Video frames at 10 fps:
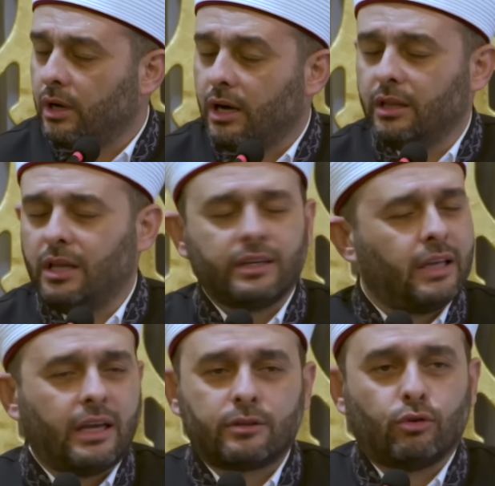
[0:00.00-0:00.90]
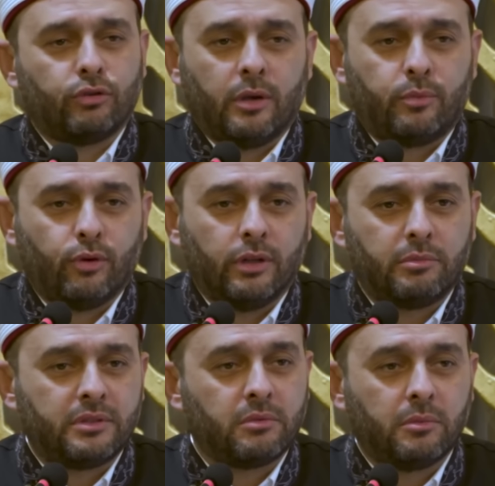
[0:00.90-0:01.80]
Allah ne derse onu
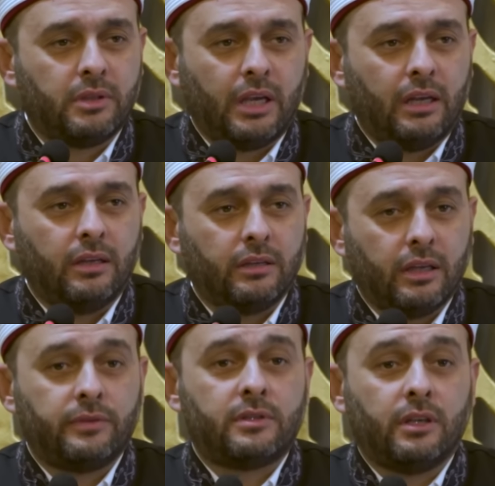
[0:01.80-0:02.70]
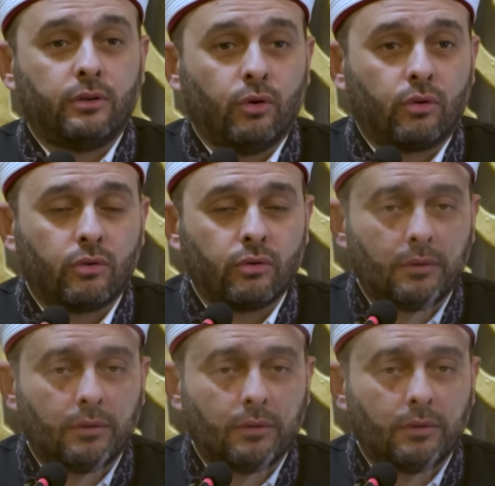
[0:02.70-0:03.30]
yapıyorlar. Bizim gibi değil. Nefisleri yok.